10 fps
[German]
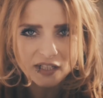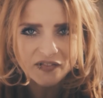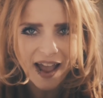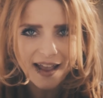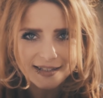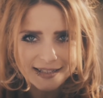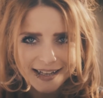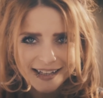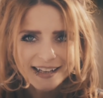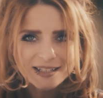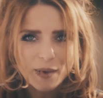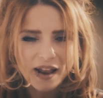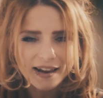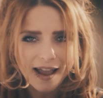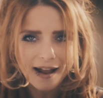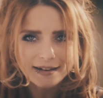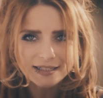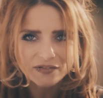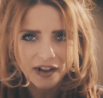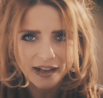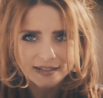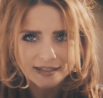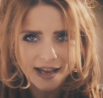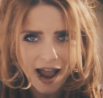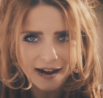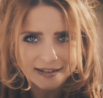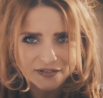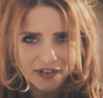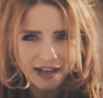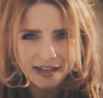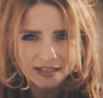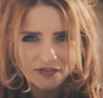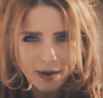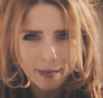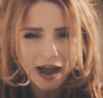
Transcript: ich weiß, dass man die Angst vergisst. Die Angst vergisst, wenn